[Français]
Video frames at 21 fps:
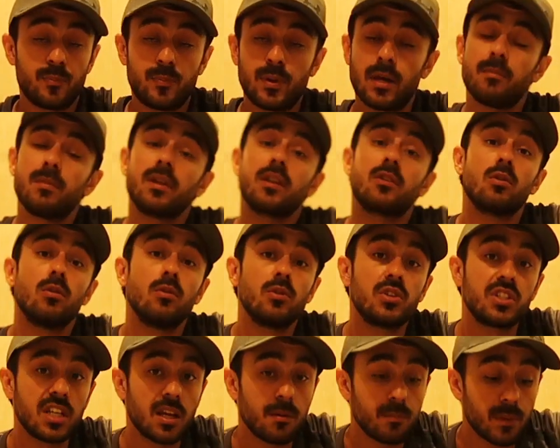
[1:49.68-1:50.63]
permet que le
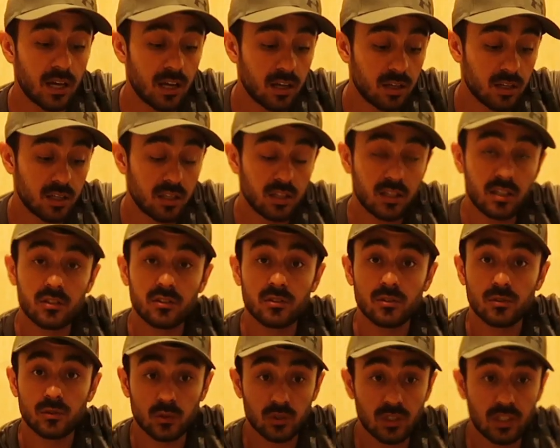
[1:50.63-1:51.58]
chien ben,
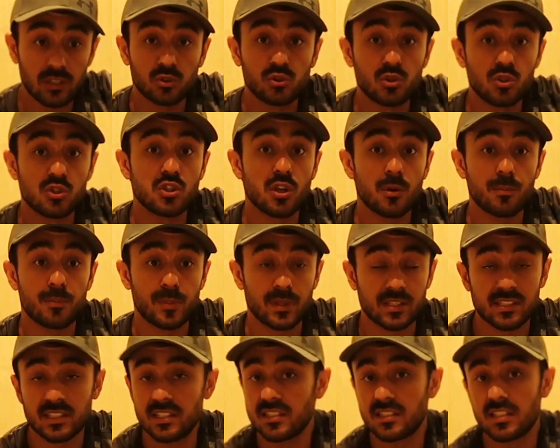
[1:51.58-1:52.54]
euh, se stoppe
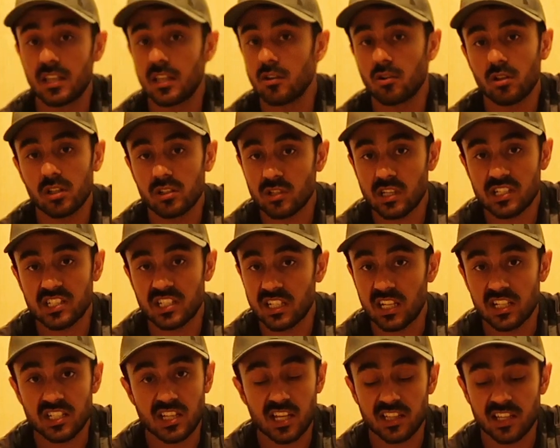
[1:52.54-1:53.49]
parce qu'il sait, il a,
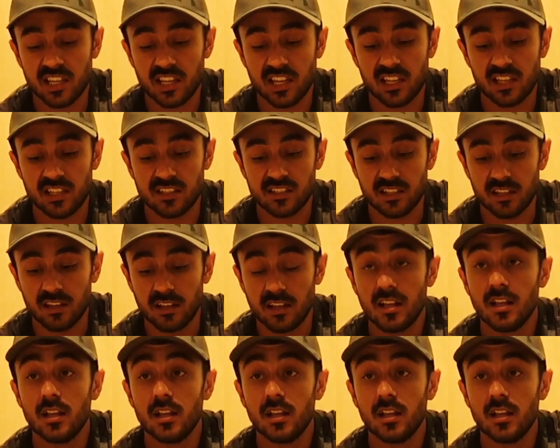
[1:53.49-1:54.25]
déjà été caillassé.